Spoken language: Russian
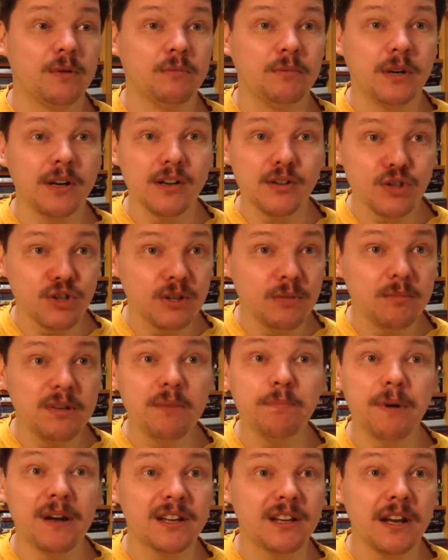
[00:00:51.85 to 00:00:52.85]
мрачным,
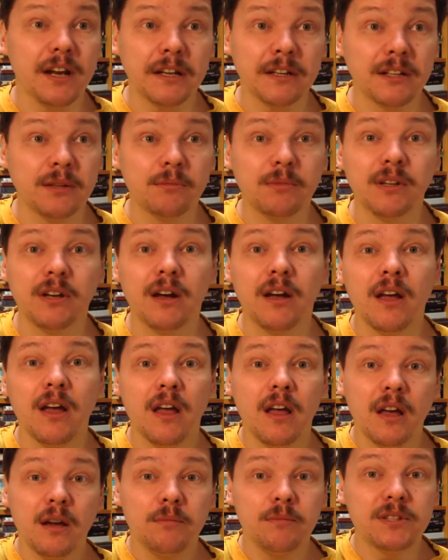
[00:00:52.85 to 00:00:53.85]
непонятным, да,
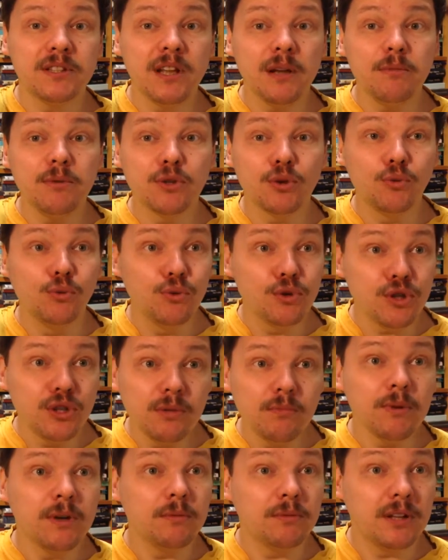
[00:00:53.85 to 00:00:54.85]
местами
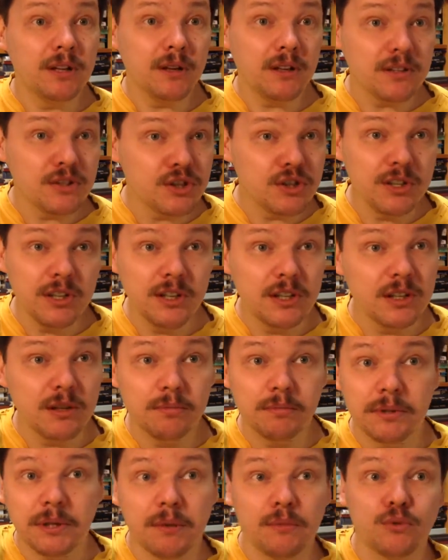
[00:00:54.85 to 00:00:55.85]
скучным для чтения,
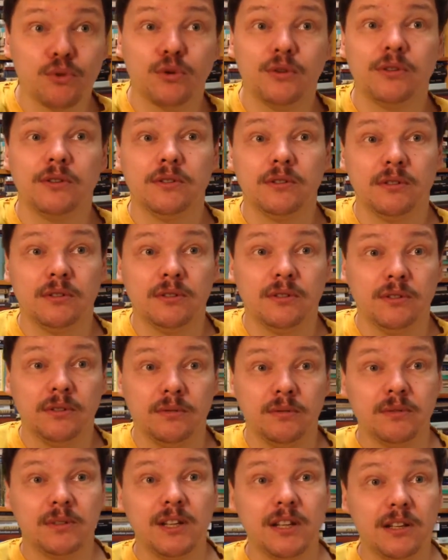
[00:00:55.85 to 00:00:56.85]
потому что,
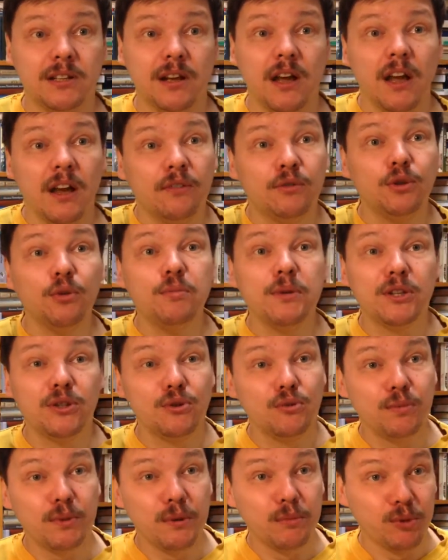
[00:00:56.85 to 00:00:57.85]
знаете, всю
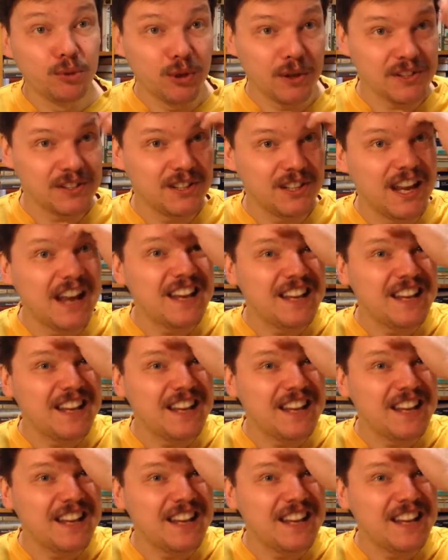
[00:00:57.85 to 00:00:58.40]
бездну премудрости